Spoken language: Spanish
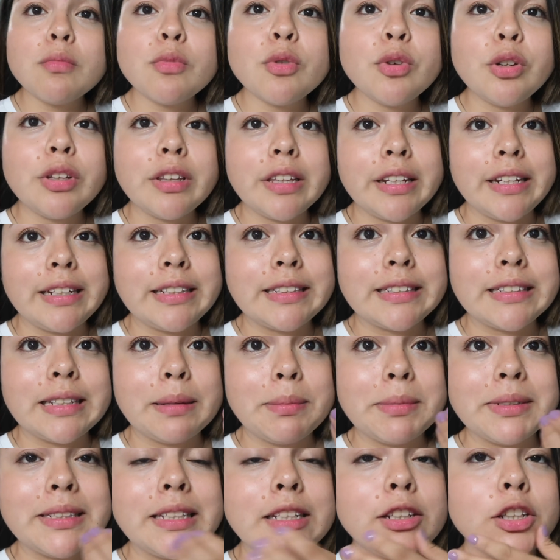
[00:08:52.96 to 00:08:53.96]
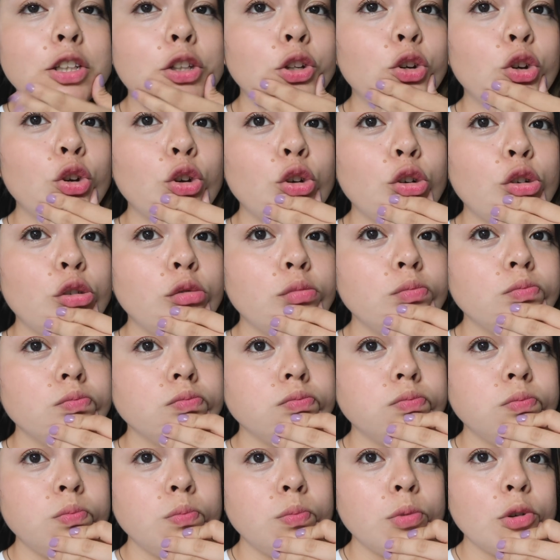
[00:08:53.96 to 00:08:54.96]
muy triste, me siento
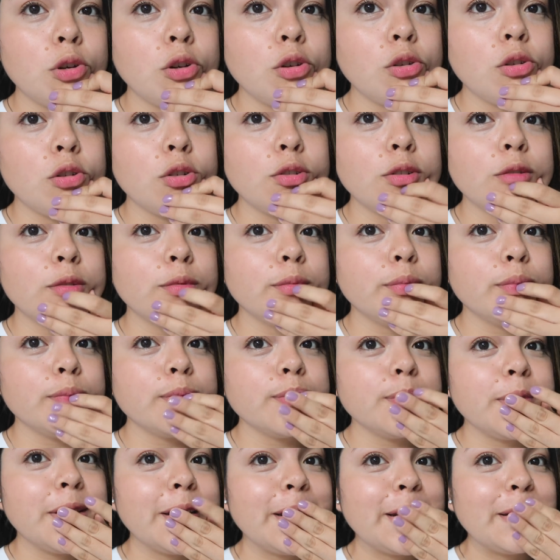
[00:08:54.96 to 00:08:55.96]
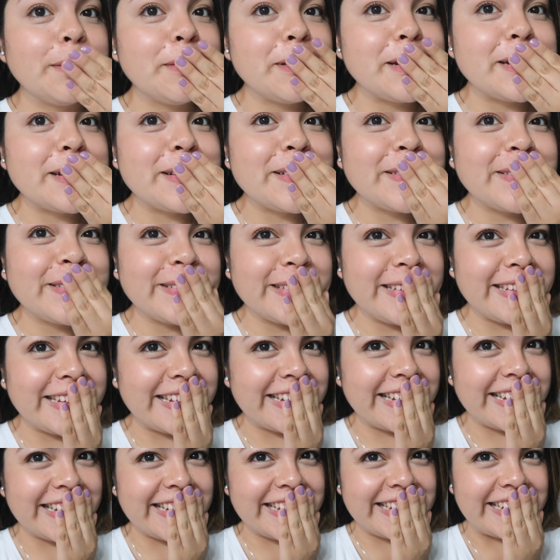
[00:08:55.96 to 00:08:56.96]
un poco... Miren mis
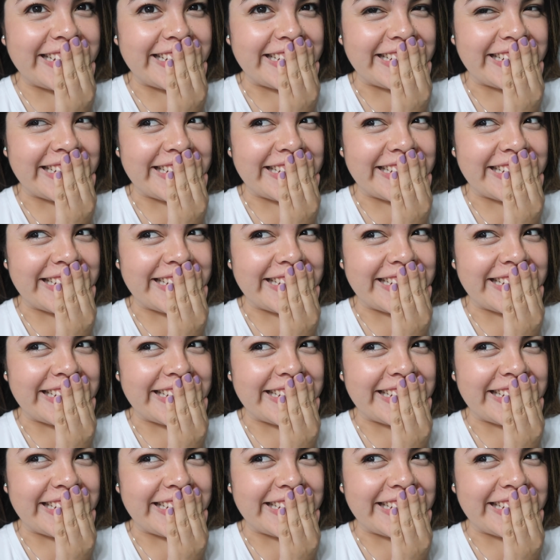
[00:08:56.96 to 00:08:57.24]
uñas.